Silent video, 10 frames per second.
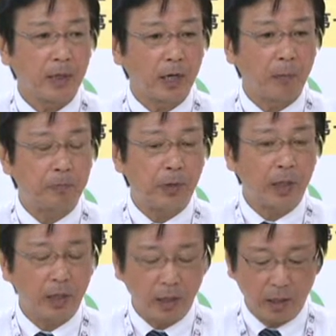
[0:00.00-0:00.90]
で合
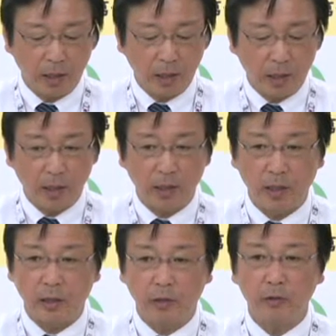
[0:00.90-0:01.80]

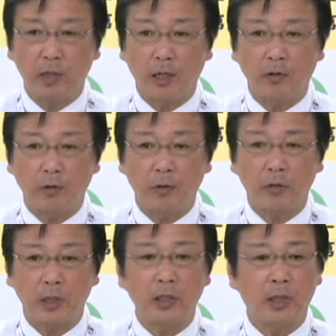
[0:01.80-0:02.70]
併10年
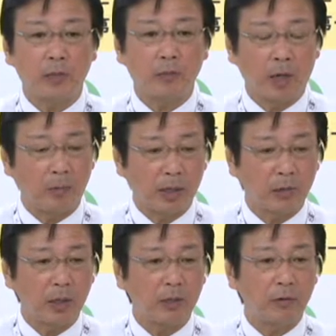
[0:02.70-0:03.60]
を機に、まあ、ま
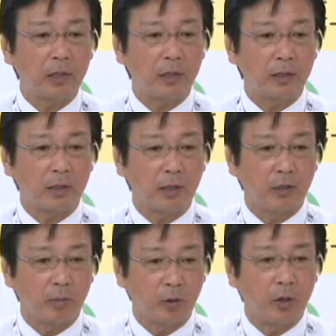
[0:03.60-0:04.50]
とまったわけですけれ
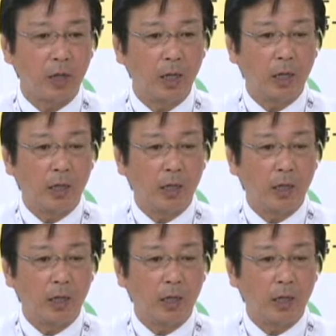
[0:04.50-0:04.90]
ども、